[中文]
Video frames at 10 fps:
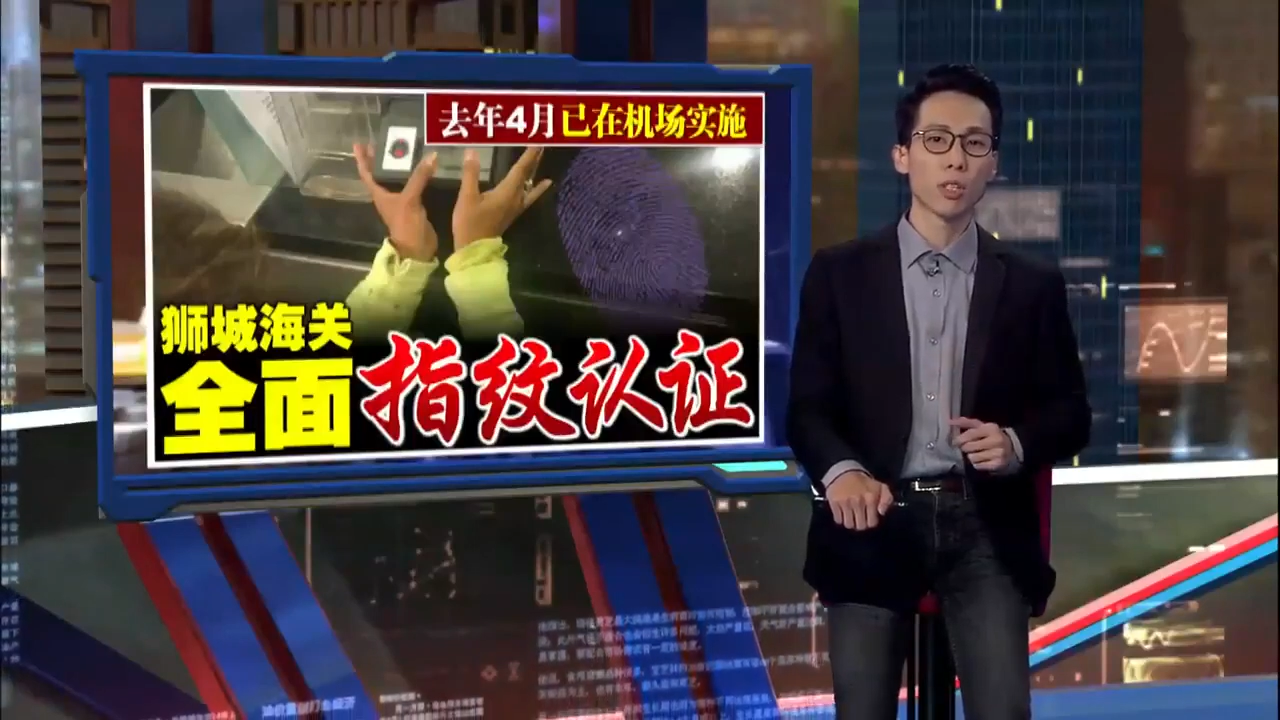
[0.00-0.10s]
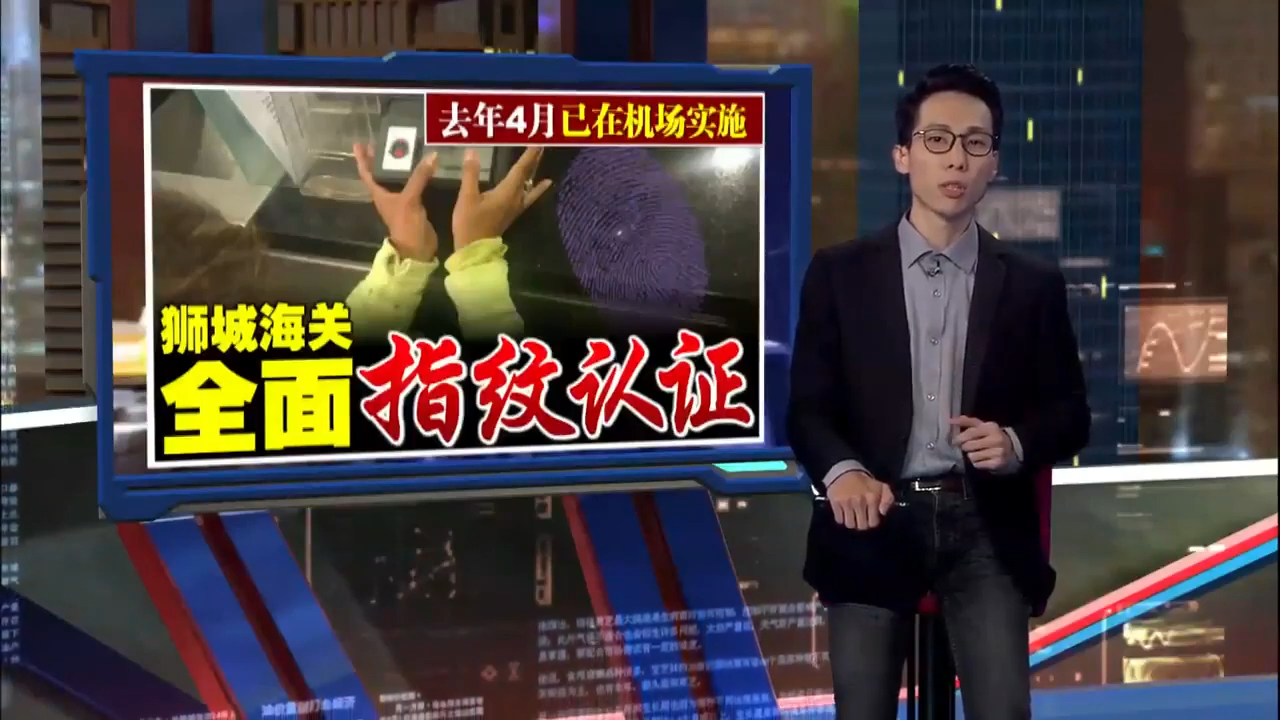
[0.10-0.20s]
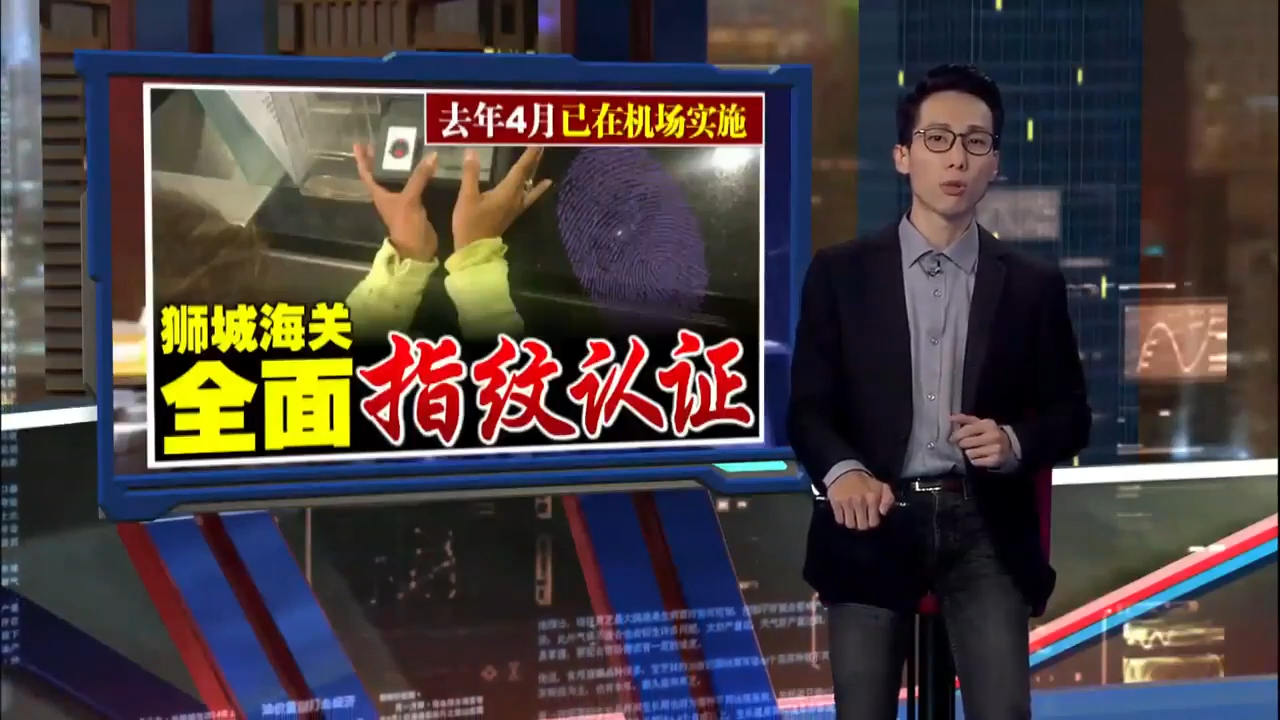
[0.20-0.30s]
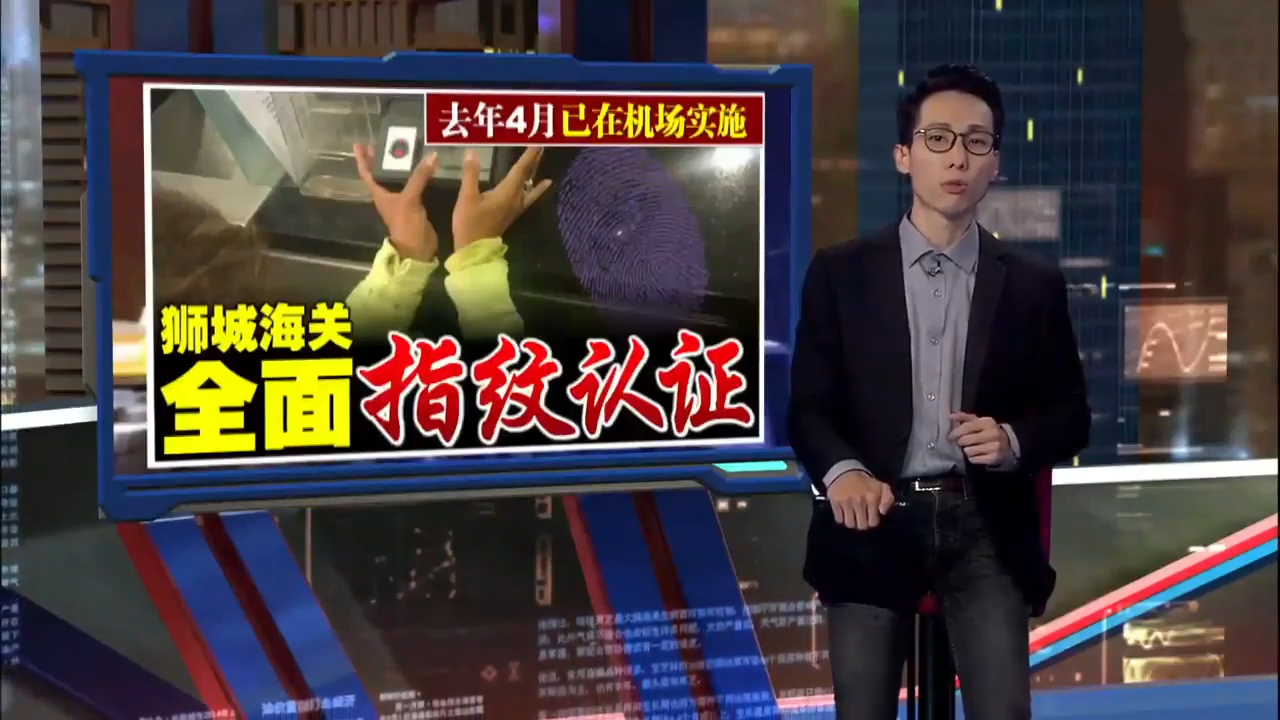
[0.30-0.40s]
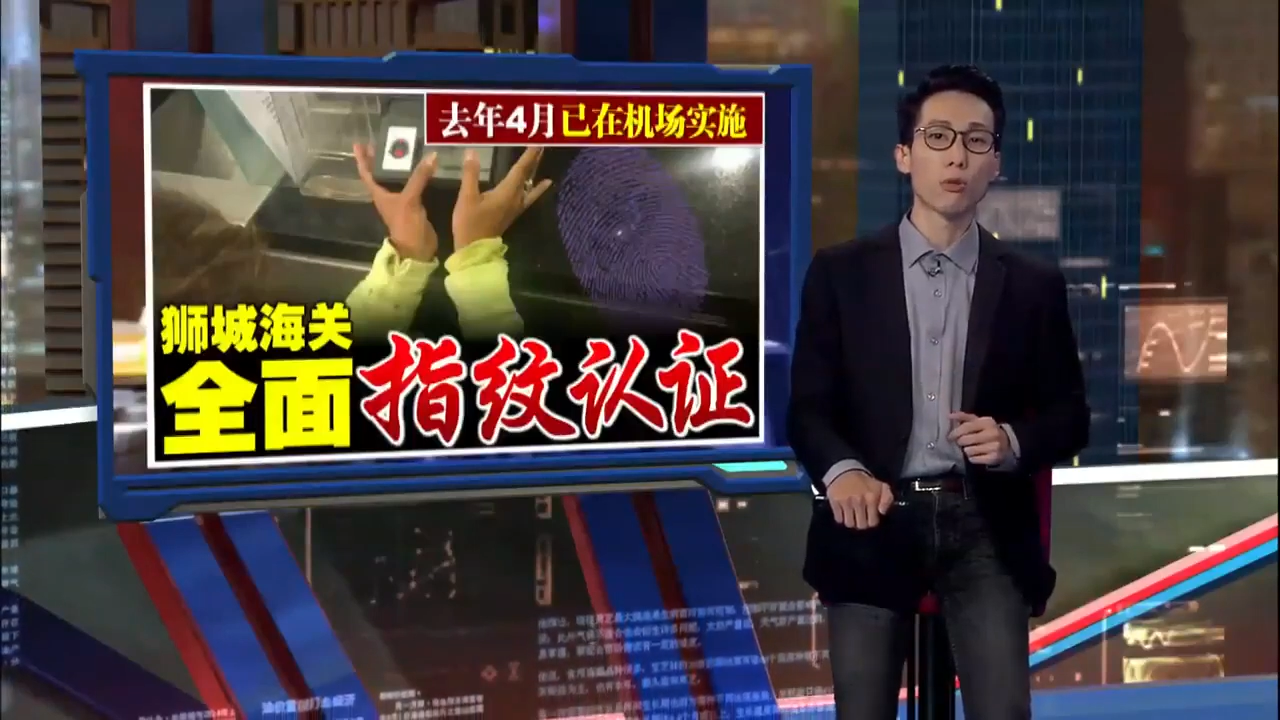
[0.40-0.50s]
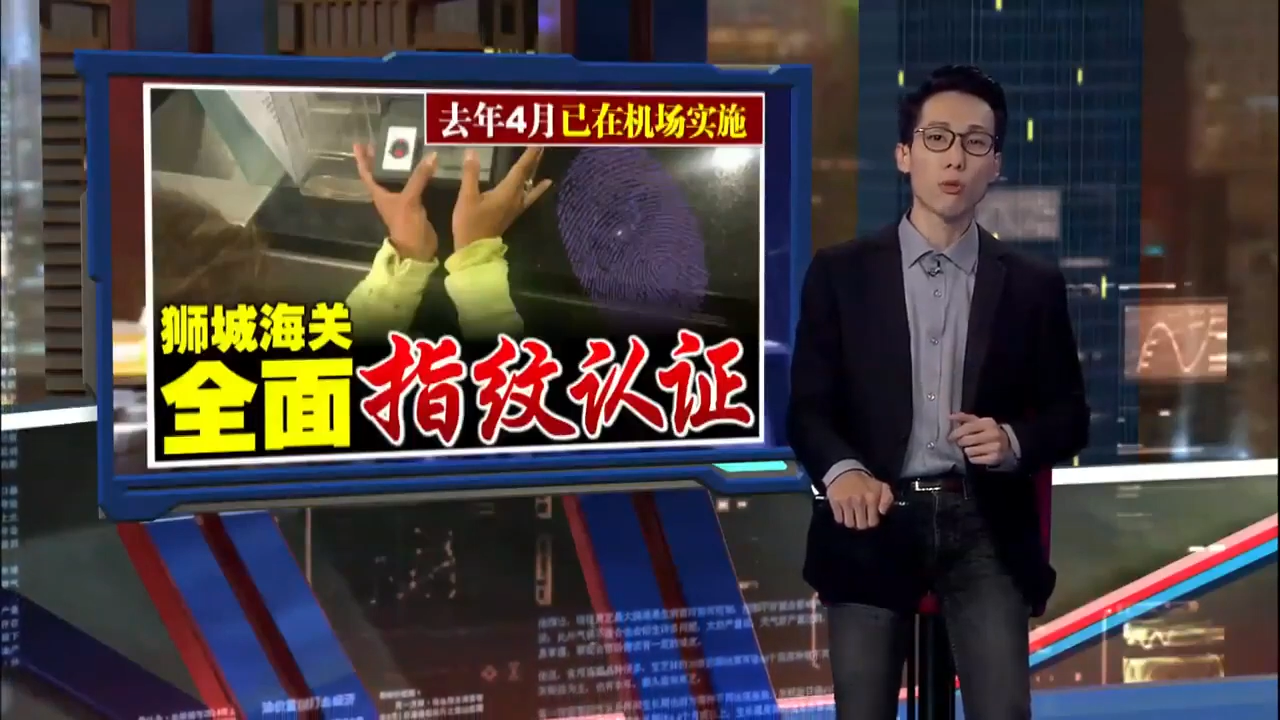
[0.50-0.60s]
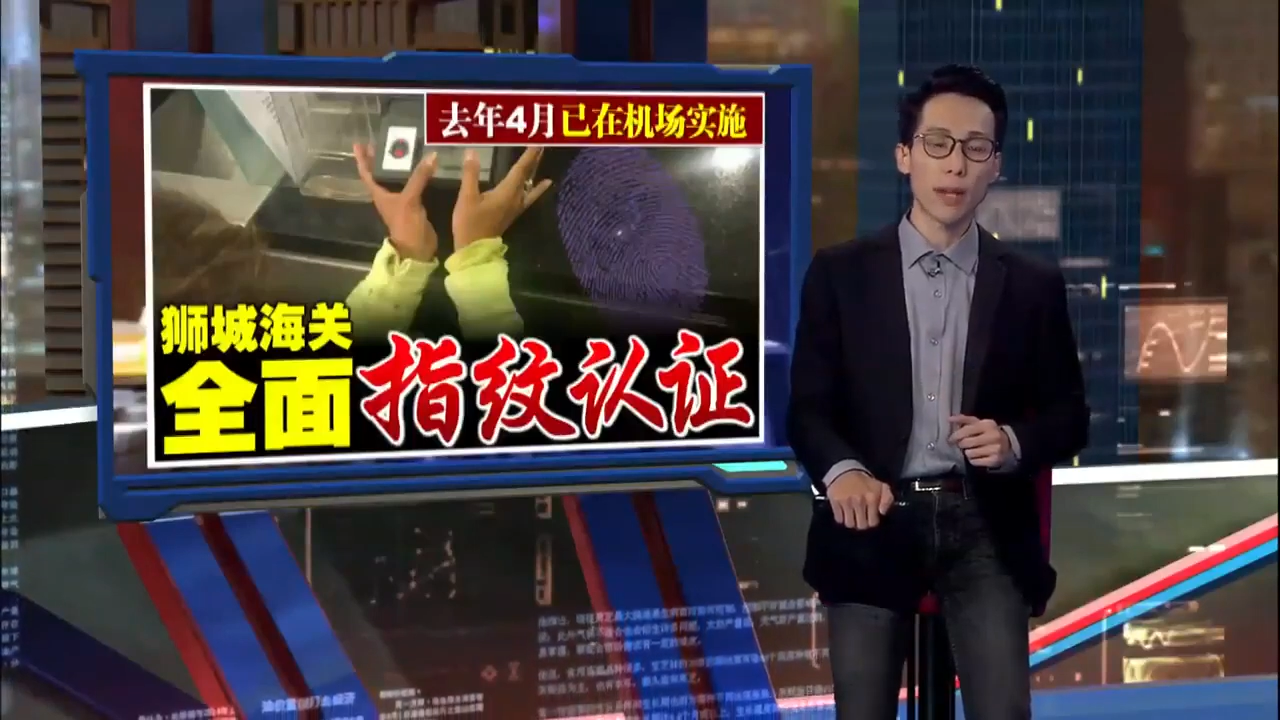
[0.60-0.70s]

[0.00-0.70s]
自动通